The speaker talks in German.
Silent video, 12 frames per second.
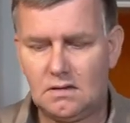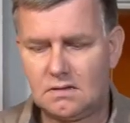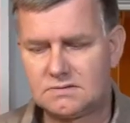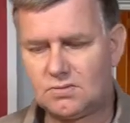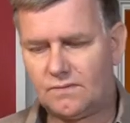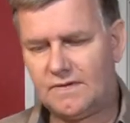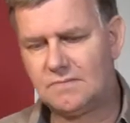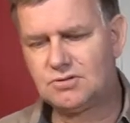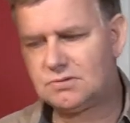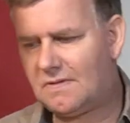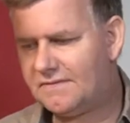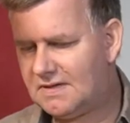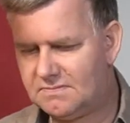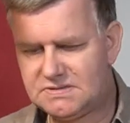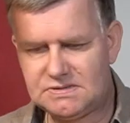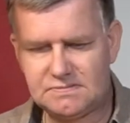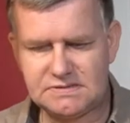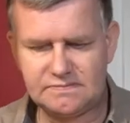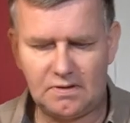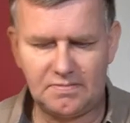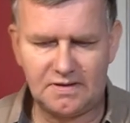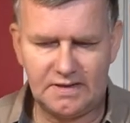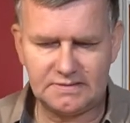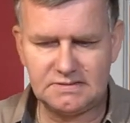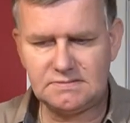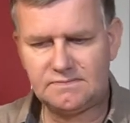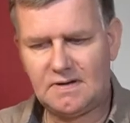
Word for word: So, wir haben schon mal wieder ein bisschen was vorbereitet.